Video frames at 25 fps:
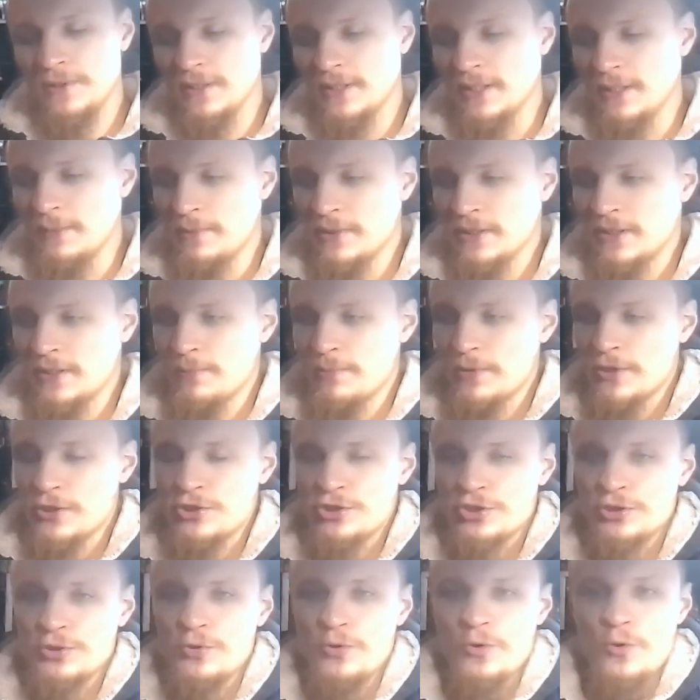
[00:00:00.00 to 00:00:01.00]
было там
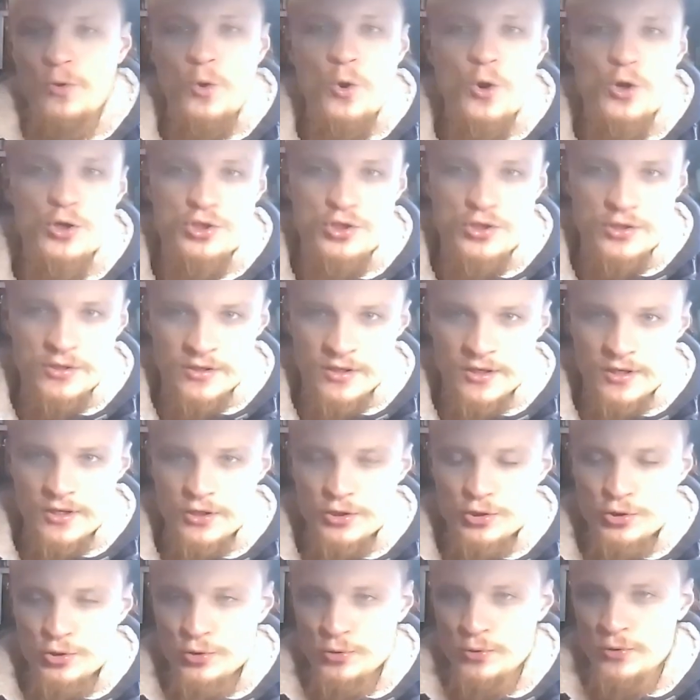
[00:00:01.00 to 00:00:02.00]
отображено очень
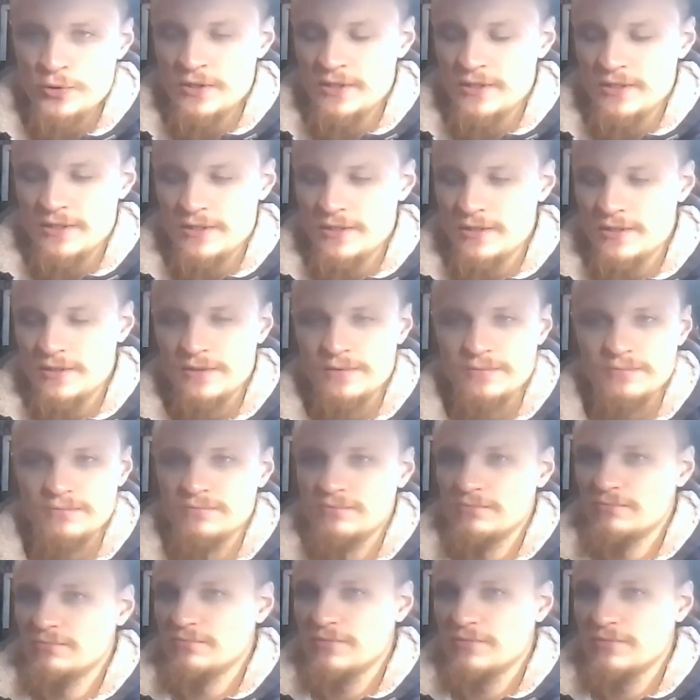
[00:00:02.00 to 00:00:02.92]
хорошо и